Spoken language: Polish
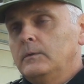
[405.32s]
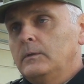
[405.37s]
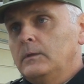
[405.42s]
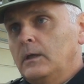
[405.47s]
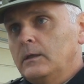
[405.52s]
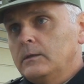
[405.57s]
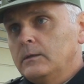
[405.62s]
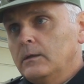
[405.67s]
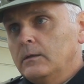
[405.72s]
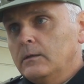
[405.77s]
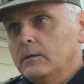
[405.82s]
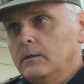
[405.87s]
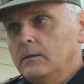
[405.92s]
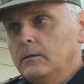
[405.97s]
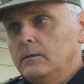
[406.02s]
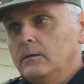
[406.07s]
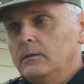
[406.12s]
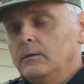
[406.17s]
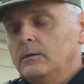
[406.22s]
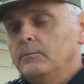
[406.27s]
Na
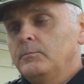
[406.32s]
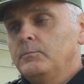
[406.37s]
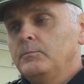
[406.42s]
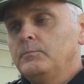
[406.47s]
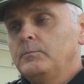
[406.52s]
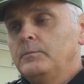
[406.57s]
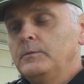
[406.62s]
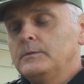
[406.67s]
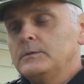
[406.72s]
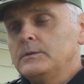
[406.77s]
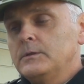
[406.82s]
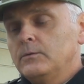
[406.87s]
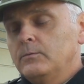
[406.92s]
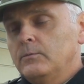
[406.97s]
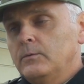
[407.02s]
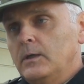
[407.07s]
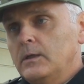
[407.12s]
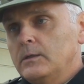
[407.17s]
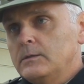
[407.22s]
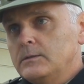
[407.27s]
takie
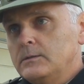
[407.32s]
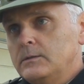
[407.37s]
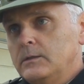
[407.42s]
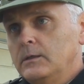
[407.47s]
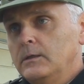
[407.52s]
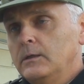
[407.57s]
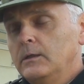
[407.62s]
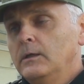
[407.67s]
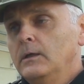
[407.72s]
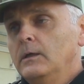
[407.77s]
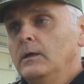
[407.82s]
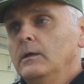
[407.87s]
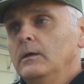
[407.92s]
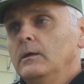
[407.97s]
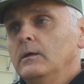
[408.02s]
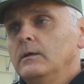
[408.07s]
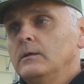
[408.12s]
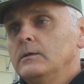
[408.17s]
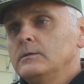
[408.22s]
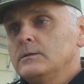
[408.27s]
sytuacje
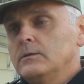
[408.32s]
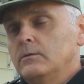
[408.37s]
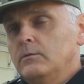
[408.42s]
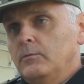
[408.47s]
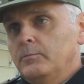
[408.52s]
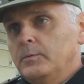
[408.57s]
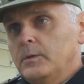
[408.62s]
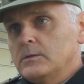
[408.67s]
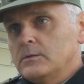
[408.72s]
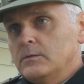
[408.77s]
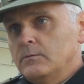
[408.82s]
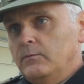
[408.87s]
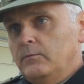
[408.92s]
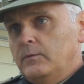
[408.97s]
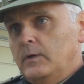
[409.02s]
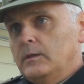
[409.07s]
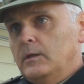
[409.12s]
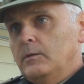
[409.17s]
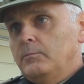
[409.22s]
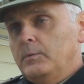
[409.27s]
e, są
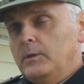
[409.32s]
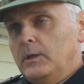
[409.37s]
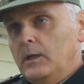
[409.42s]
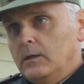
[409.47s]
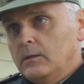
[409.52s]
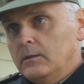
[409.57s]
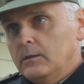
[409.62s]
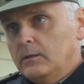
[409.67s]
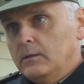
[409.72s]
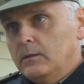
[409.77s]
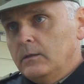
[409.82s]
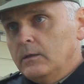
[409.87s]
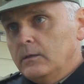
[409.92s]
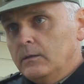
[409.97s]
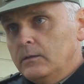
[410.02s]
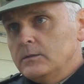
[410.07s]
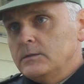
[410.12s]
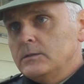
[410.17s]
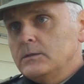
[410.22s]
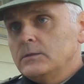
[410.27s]
opracowywane plany
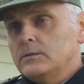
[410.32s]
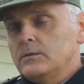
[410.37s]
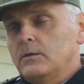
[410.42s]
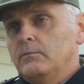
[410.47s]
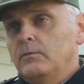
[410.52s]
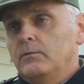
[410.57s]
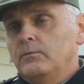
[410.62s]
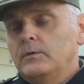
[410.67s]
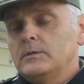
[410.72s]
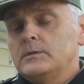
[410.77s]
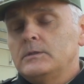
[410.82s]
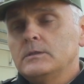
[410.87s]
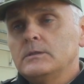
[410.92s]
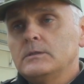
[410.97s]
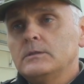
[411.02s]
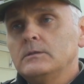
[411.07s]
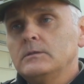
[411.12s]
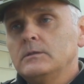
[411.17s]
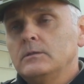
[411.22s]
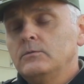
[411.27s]
kryzysowe właśnie
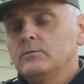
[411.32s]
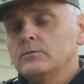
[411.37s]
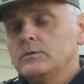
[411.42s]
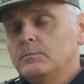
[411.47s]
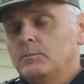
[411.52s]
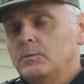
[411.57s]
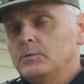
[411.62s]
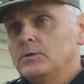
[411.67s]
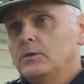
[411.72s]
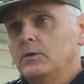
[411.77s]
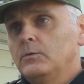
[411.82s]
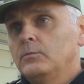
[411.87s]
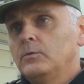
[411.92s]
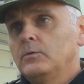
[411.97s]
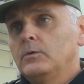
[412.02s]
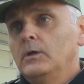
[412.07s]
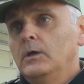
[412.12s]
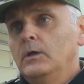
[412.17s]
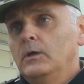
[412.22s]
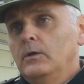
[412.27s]
z, już z
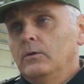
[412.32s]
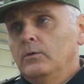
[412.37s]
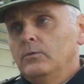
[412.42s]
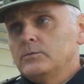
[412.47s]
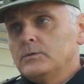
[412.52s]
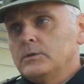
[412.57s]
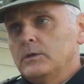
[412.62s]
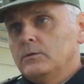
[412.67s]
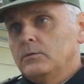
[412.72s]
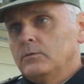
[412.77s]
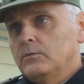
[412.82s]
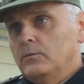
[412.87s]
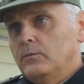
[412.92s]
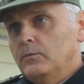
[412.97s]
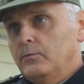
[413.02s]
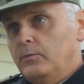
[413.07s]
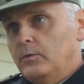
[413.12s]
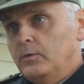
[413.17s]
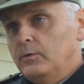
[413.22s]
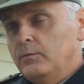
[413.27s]
poziomu Urzędu
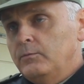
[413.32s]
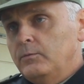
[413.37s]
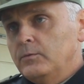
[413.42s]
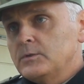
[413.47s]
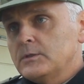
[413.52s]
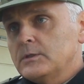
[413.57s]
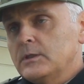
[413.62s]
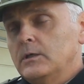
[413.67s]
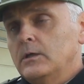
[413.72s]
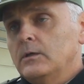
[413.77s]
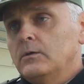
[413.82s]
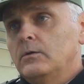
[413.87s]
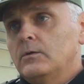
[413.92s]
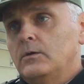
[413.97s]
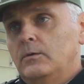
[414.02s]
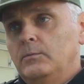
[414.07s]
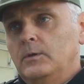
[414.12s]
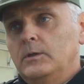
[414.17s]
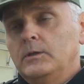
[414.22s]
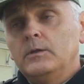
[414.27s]
Wojewódzkiego,
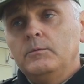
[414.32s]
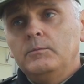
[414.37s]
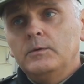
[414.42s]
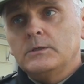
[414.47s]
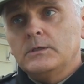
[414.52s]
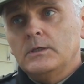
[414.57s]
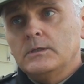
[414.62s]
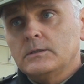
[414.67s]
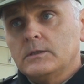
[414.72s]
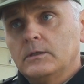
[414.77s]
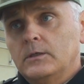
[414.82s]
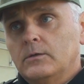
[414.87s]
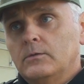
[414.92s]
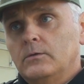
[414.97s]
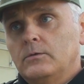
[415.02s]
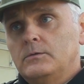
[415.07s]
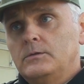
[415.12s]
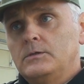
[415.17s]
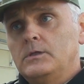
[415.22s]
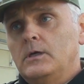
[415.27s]
Komendy
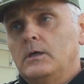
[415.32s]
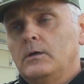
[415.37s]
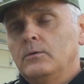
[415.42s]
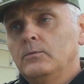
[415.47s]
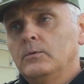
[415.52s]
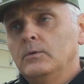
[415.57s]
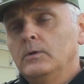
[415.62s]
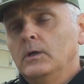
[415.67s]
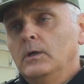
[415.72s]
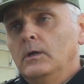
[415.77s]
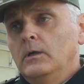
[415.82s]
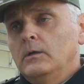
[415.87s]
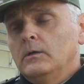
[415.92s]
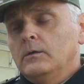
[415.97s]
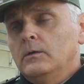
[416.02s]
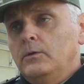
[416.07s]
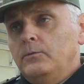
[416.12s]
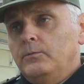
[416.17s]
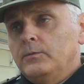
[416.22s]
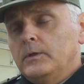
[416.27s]
Bieszczadzkiego Oddziału.
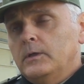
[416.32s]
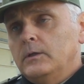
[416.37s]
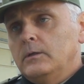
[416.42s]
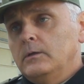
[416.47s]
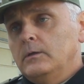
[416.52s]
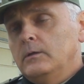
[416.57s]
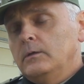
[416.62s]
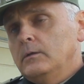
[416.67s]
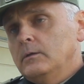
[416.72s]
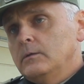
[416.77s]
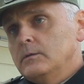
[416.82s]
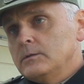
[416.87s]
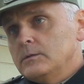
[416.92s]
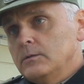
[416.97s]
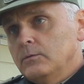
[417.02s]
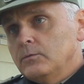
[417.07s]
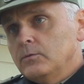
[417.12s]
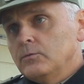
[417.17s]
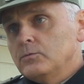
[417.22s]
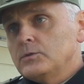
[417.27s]
No i wtedy
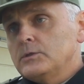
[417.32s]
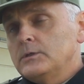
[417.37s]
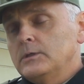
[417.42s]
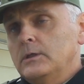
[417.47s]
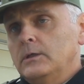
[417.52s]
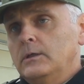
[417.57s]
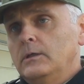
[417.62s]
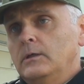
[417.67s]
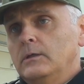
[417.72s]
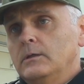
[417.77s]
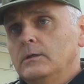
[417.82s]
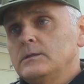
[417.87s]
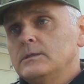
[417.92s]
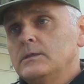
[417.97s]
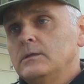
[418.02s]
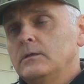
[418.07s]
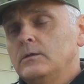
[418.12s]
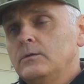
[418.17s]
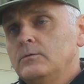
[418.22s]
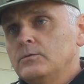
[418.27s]
są różne
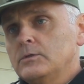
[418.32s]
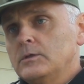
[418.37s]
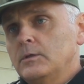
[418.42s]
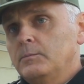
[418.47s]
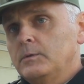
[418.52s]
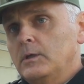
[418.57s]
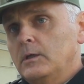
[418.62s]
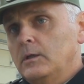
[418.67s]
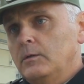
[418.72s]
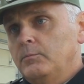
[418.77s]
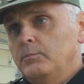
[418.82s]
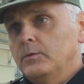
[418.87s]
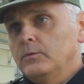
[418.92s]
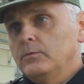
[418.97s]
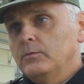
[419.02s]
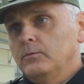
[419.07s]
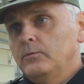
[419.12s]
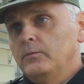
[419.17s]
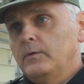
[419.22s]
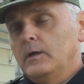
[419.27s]
scenariusze brane
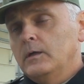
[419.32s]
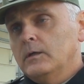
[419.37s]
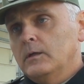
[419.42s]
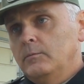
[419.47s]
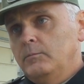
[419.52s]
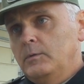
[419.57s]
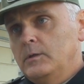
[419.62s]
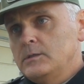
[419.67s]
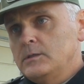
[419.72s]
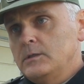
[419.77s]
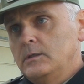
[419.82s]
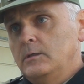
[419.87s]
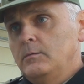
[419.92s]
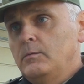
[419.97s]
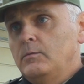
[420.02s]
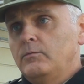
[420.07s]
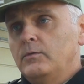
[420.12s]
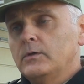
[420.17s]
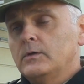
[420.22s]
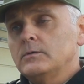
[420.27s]
pod uwagę, między
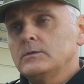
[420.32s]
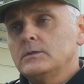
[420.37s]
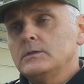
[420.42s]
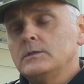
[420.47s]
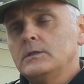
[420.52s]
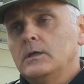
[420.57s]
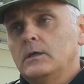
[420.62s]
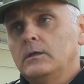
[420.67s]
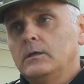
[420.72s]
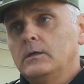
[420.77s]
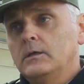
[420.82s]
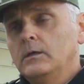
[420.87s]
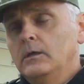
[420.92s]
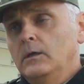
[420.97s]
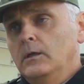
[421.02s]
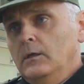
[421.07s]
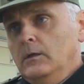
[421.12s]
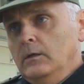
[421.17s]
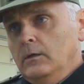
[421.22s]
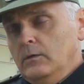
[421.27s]
innymi wykorzystanie
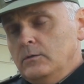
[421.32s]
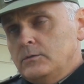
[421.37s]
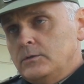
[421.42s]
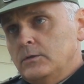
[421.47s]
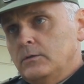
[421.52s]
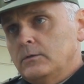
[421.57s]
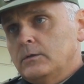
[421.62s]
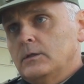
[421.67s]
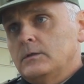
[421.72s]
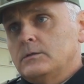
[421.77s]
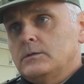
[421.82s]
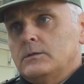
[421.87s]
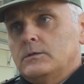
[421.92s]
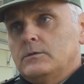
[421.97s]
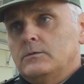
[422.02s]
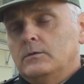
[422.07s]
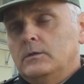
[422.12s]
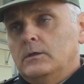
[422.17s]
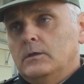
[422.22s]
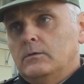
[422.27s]
ośrodka
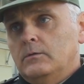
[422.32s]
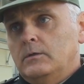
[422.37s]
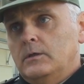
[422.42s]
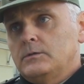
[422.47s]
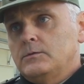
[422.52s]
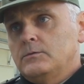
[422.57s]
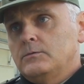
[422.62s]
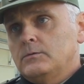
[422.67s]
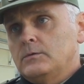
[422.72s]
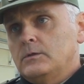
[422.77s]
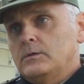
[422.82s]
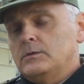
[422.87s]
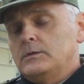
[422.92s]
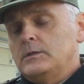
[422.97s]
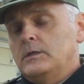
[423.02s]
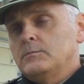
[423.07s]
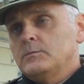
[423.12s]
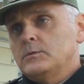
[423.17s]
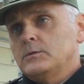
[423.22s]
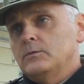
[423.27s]
strzeżonego dla
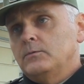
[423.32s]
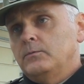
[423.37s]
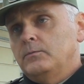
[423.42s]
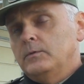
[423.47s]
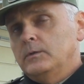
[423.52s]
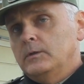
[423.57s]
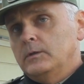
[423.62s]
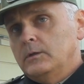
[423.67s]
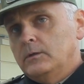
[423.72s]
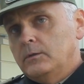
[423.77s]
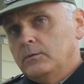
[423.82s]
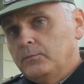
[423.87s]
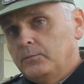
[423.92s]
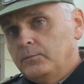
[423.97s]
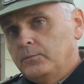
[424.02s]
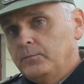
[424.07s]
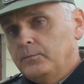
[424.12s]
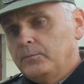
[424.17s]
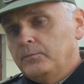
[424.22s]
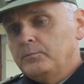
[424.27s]
cudzoziemców e,
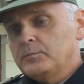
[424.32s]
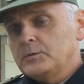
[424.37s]
w